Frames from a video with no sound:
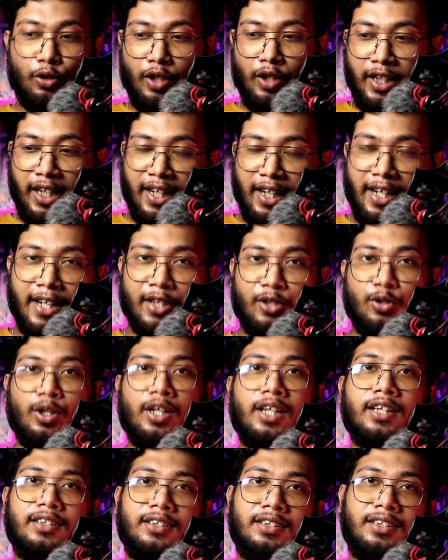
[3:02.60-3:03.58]
যখন ওই টানেলটা
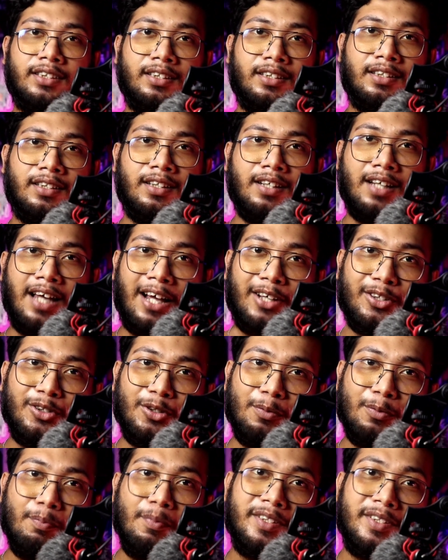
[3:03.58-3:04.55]
চলে আসছে
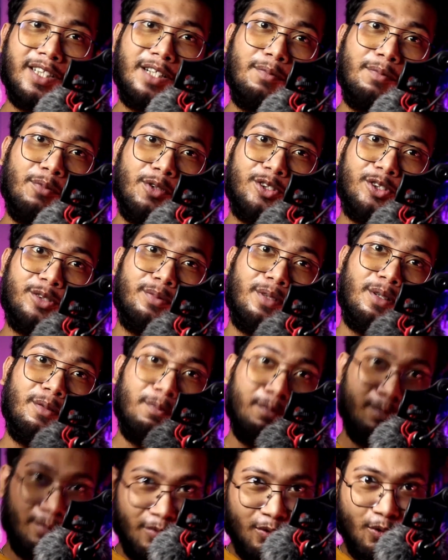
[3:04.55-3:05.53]
একদম মিশন ইম্পসিবল
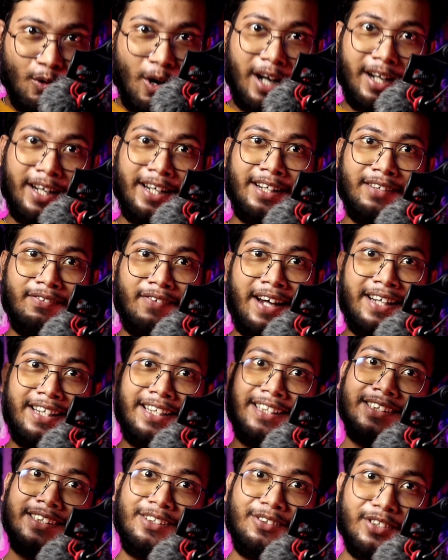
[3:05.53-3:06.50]
ওয়ানের
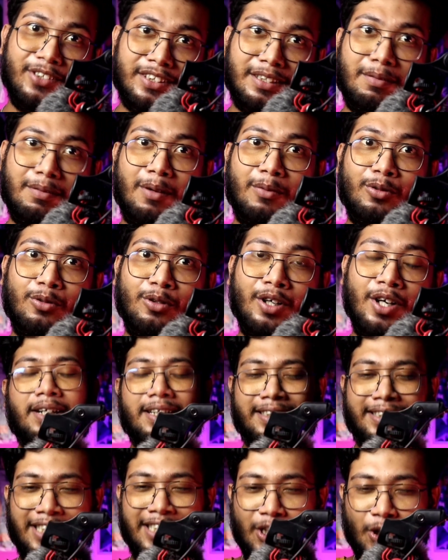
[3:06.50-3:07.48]
ফাইনাল সিকোয়েন্সটা ভাবো
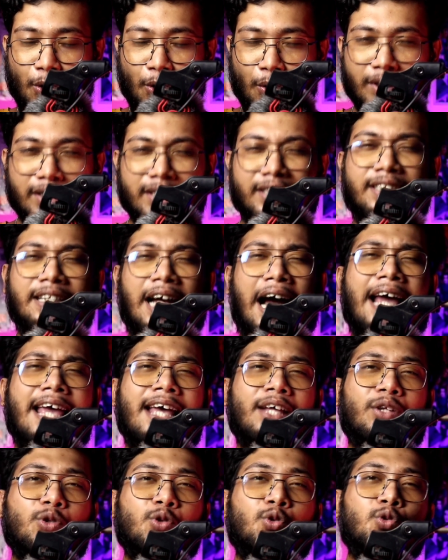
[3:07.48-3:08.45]
মানে সিকোয়েন্স যা
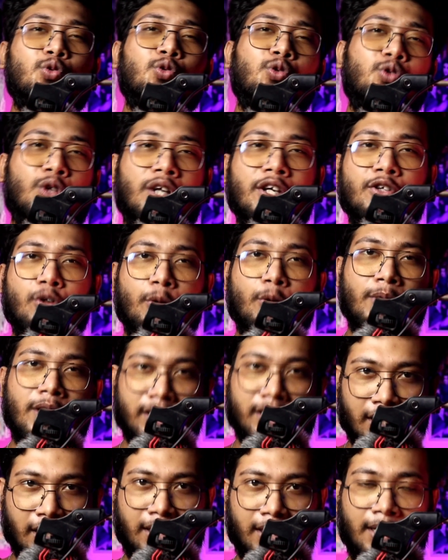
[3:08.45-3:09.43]
এত সুন্দর এই
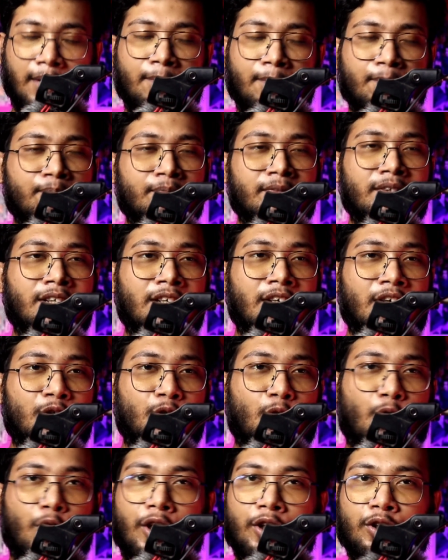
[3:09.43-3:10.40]
ছবিটার সাথে
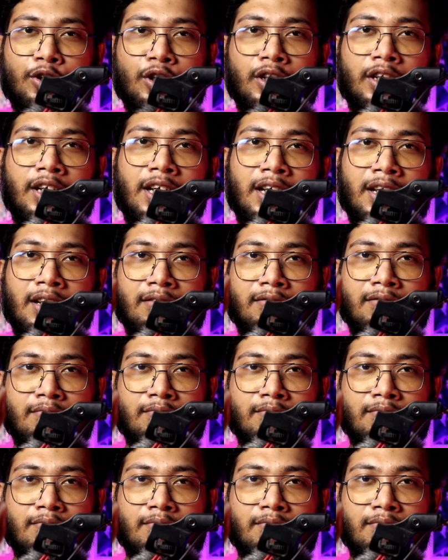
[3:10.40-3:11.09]
সঙ্গে সঙ্গে